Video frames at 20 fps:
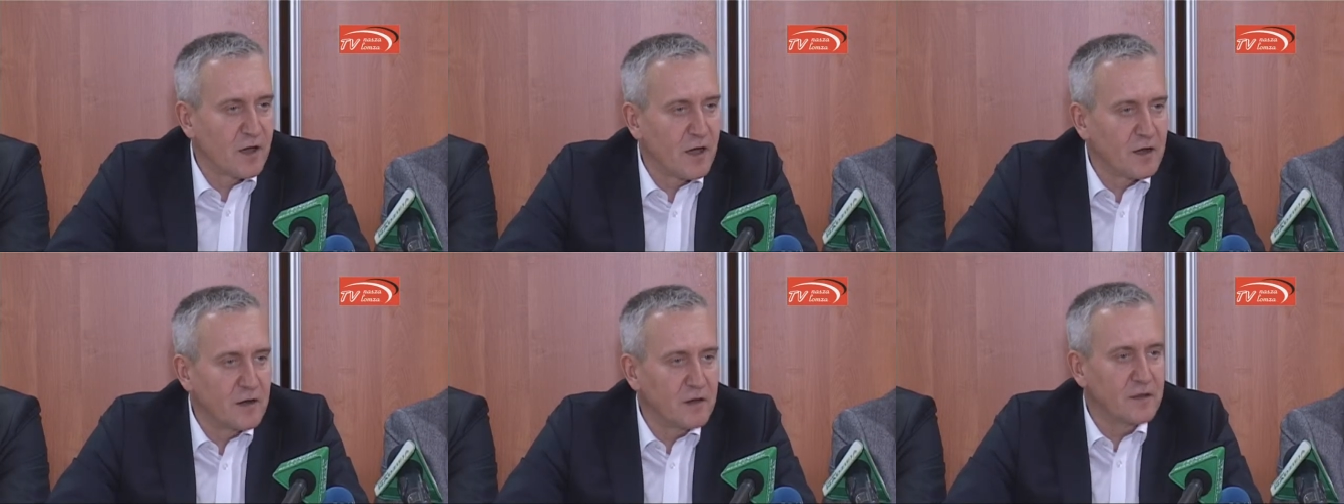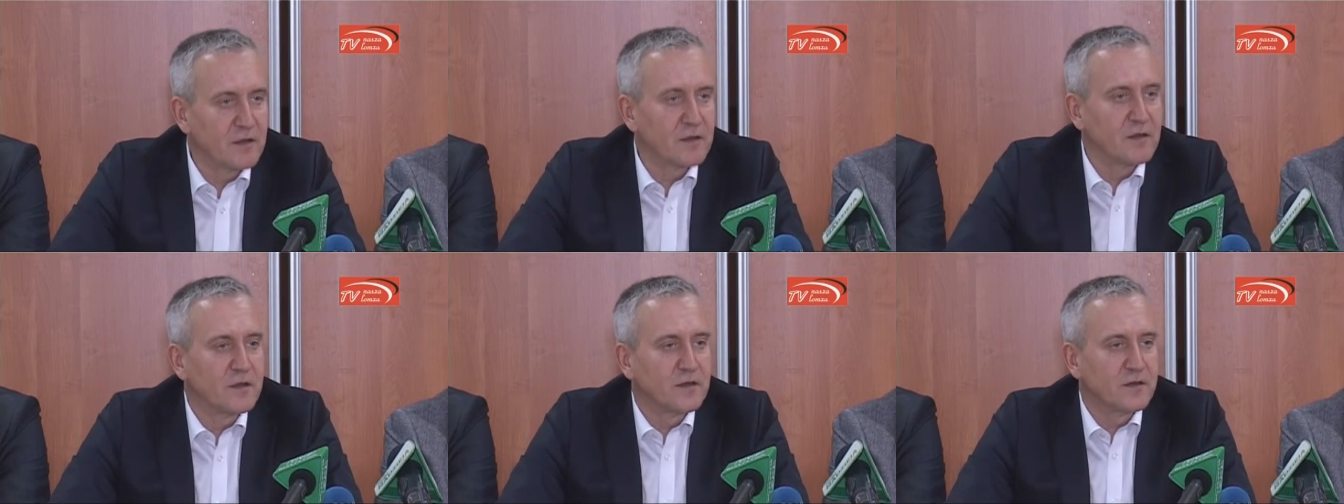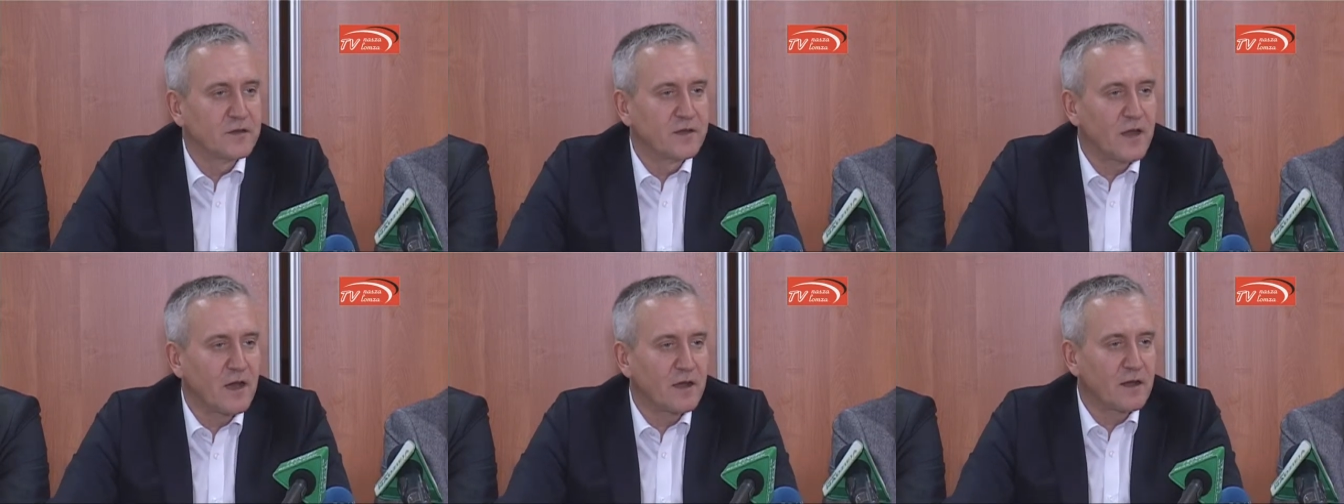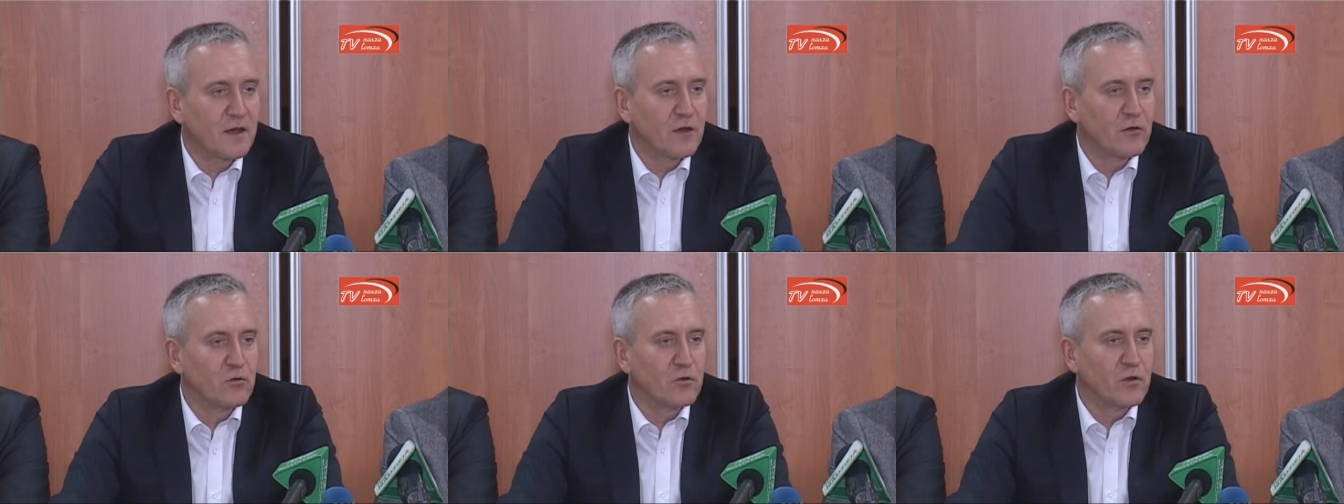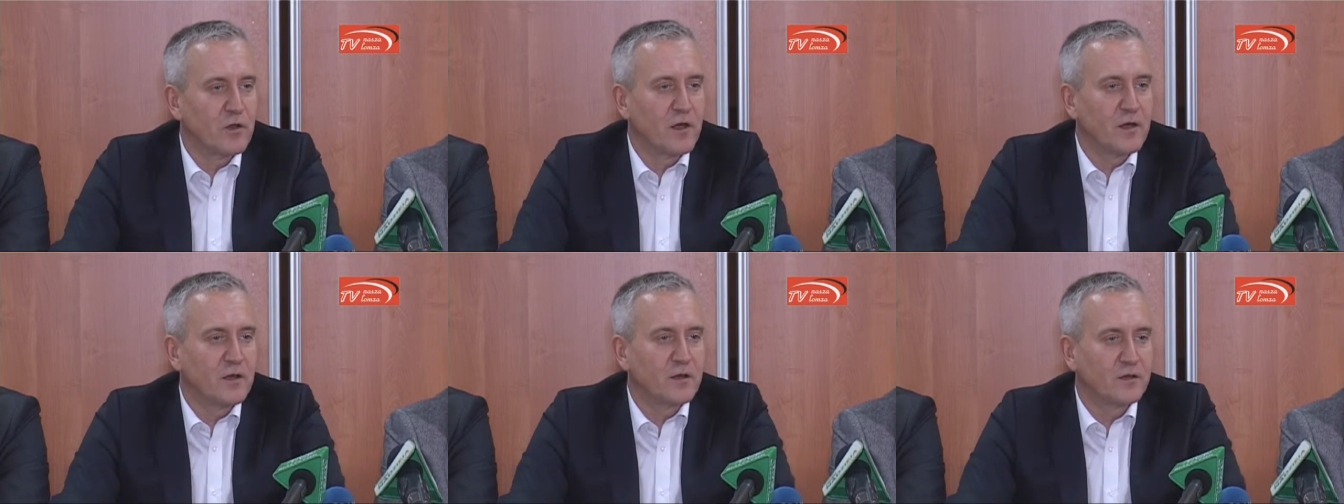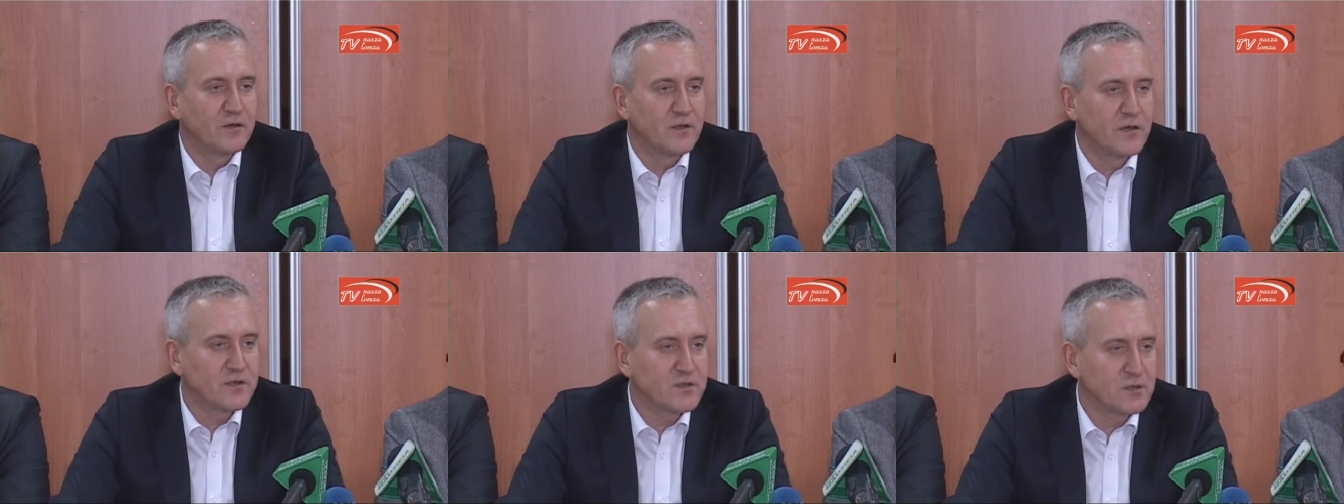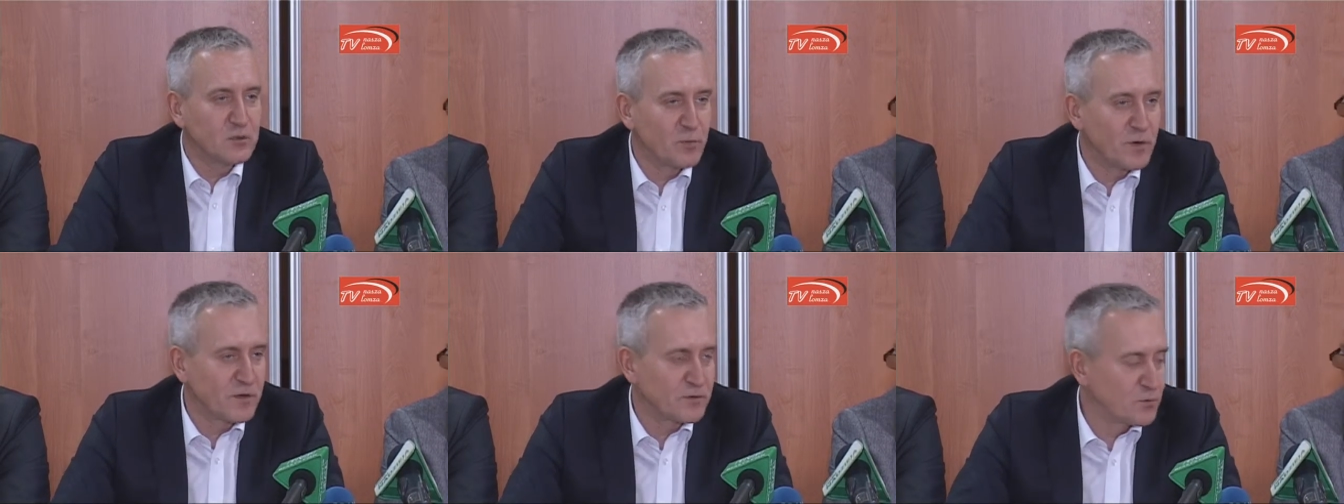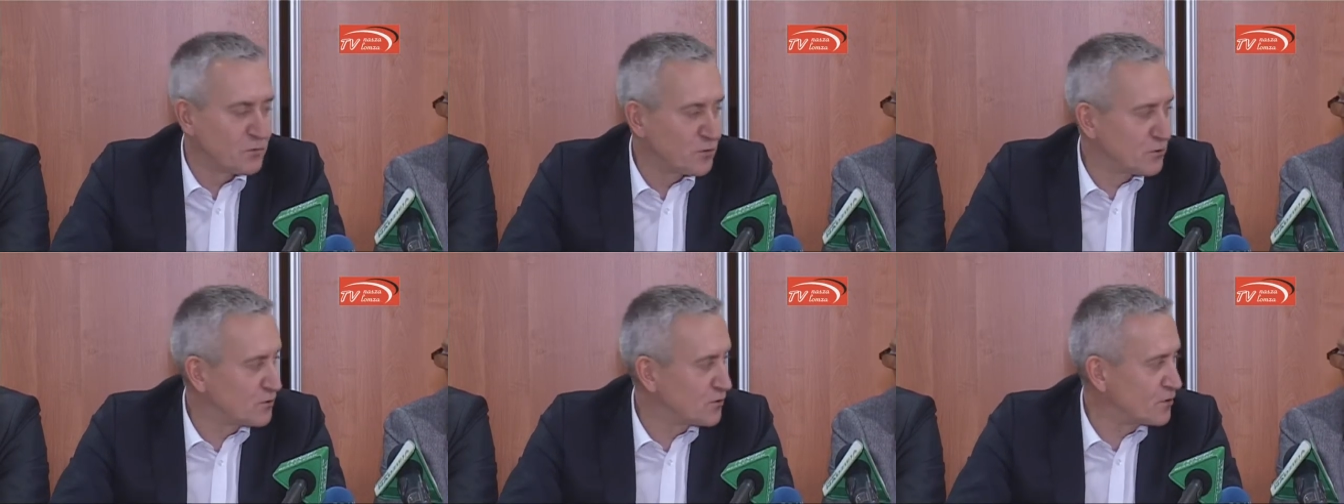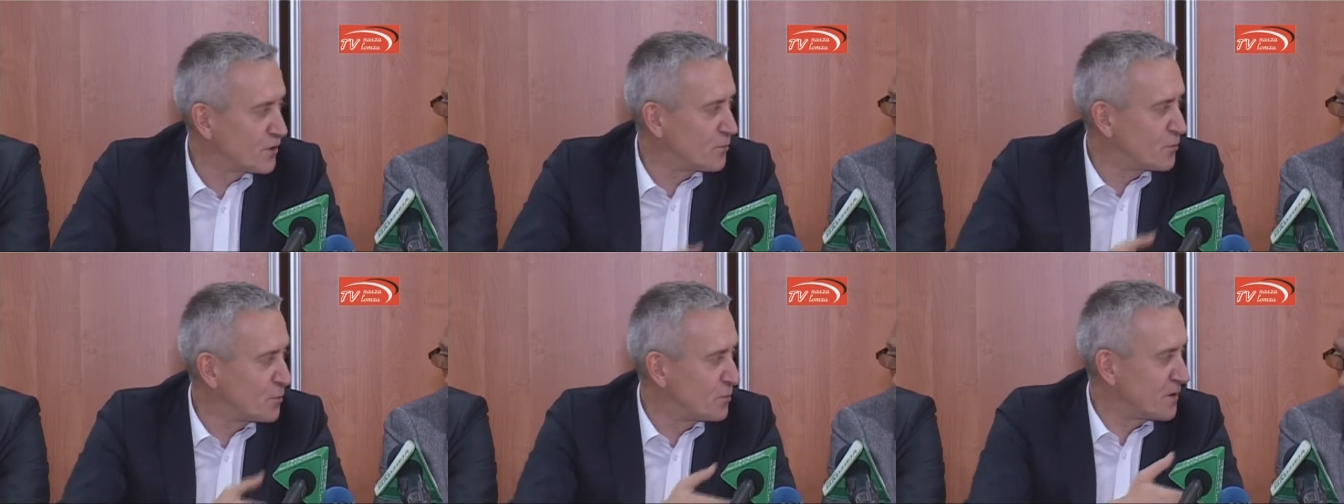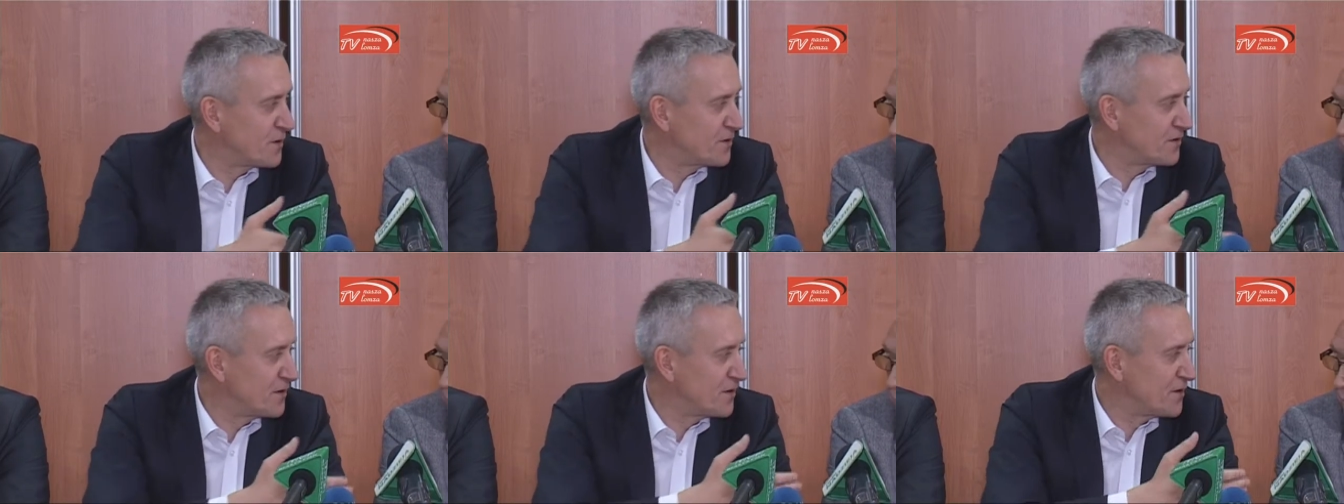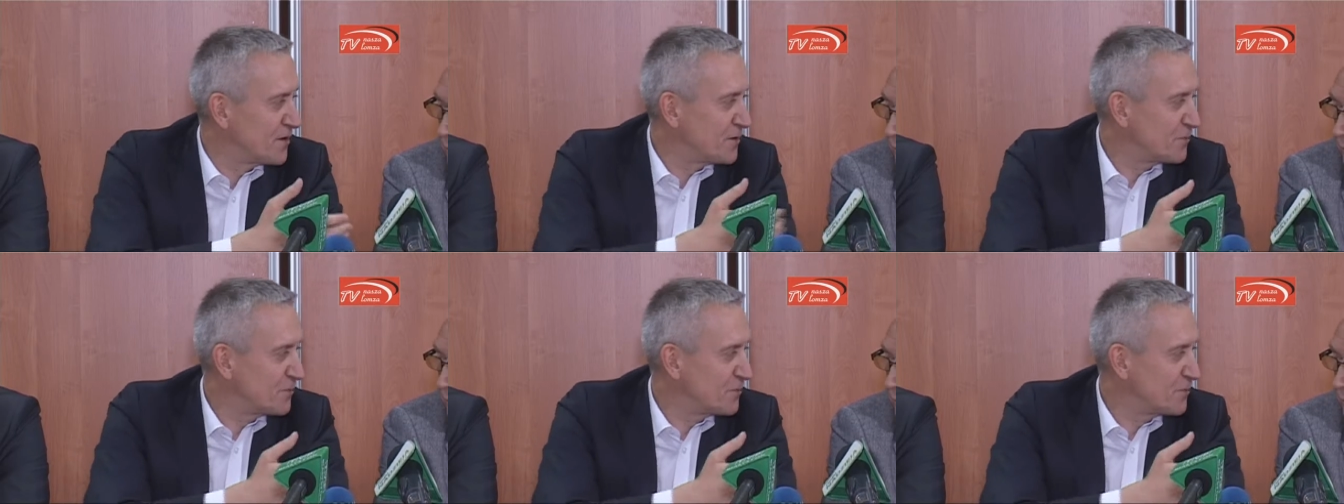ale jaka ona jest, to bardzo proszę, aby pan